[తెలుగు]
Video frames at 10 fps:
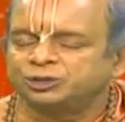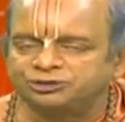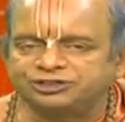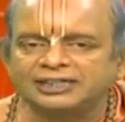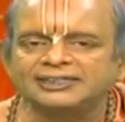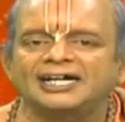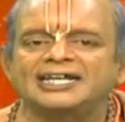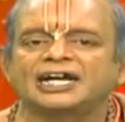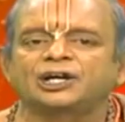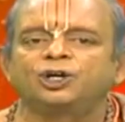దృష్టి అంతా
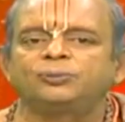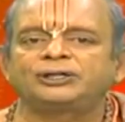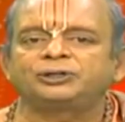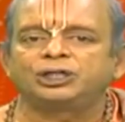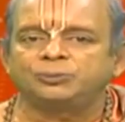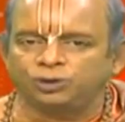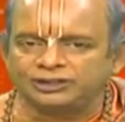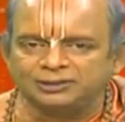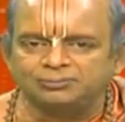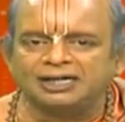ఎక్కడో పెట్టుకుని
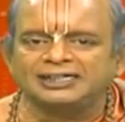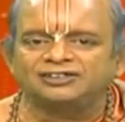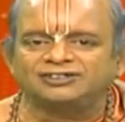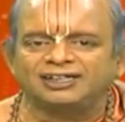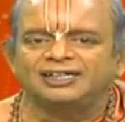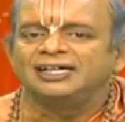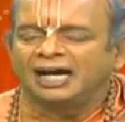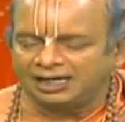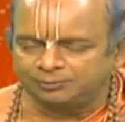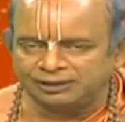భోజనం మానేసి
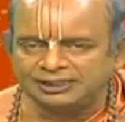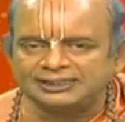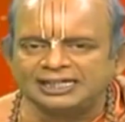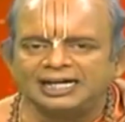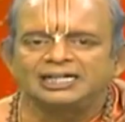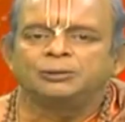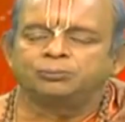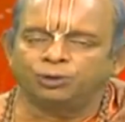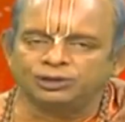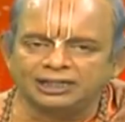లేదా
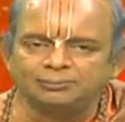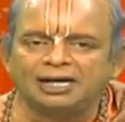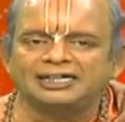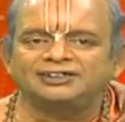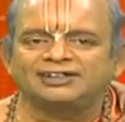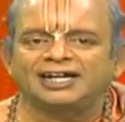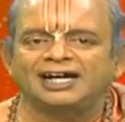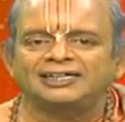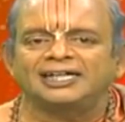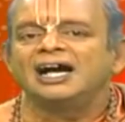భోజనం మానేశాం
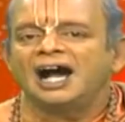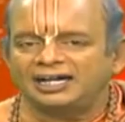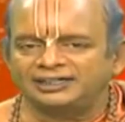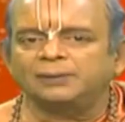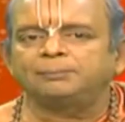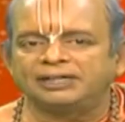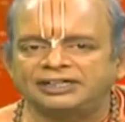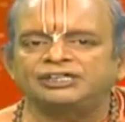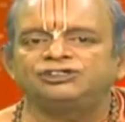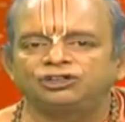కానీ అన్నం
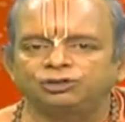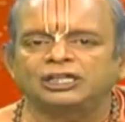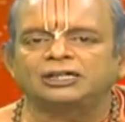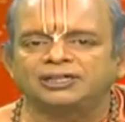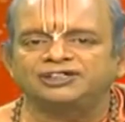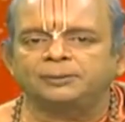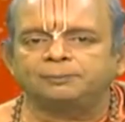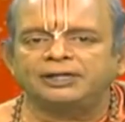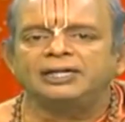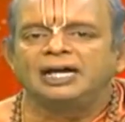భిన్నం చేసుకు తినమని
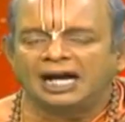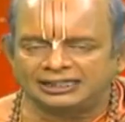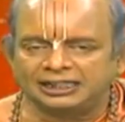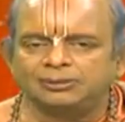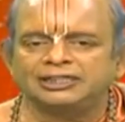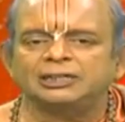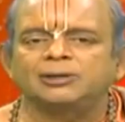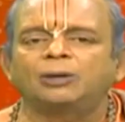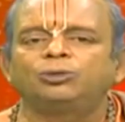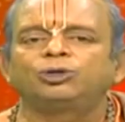చెప్పి అన్నం అంటే
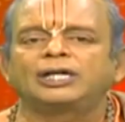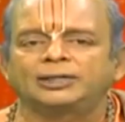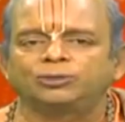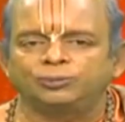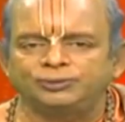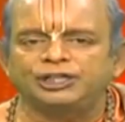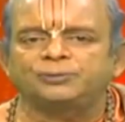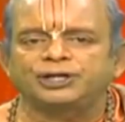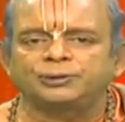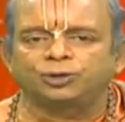మామూలు కణములు
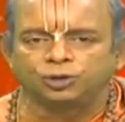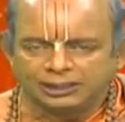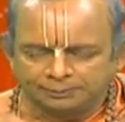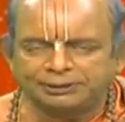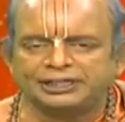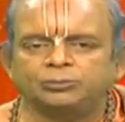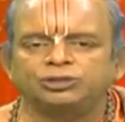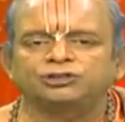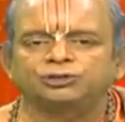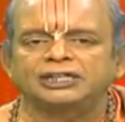బియ్యపు కణములు భిన్నము
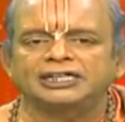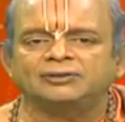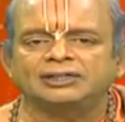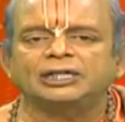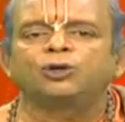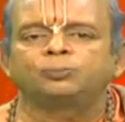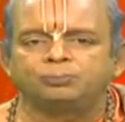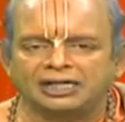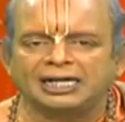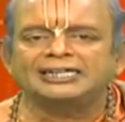చేసుకు తినడం అంటే
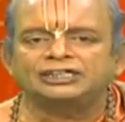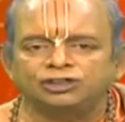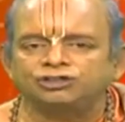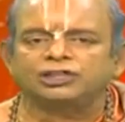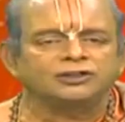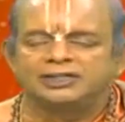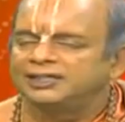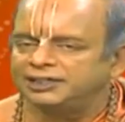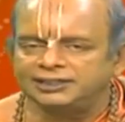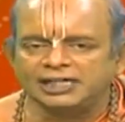ఉప్మా లాంటివి చేసుకున్న
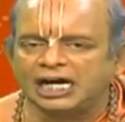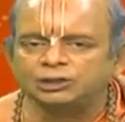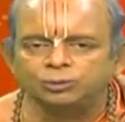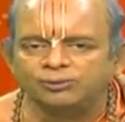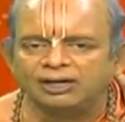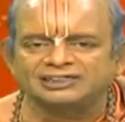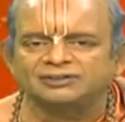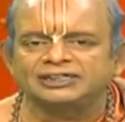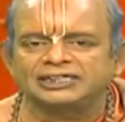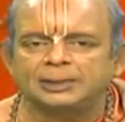ఇది కాదు
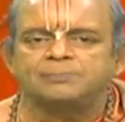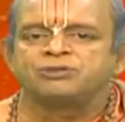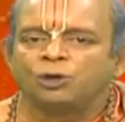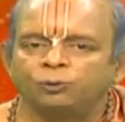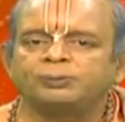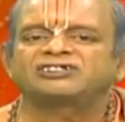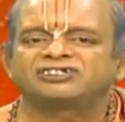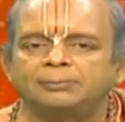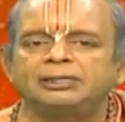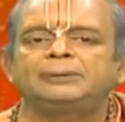ఉపవాసం అంటే ఉప
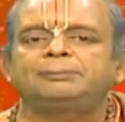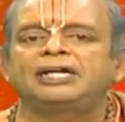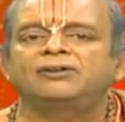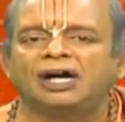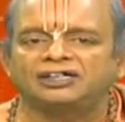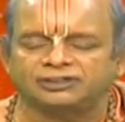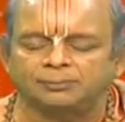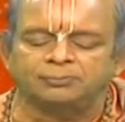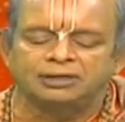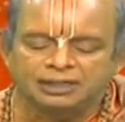సమీపే వాసం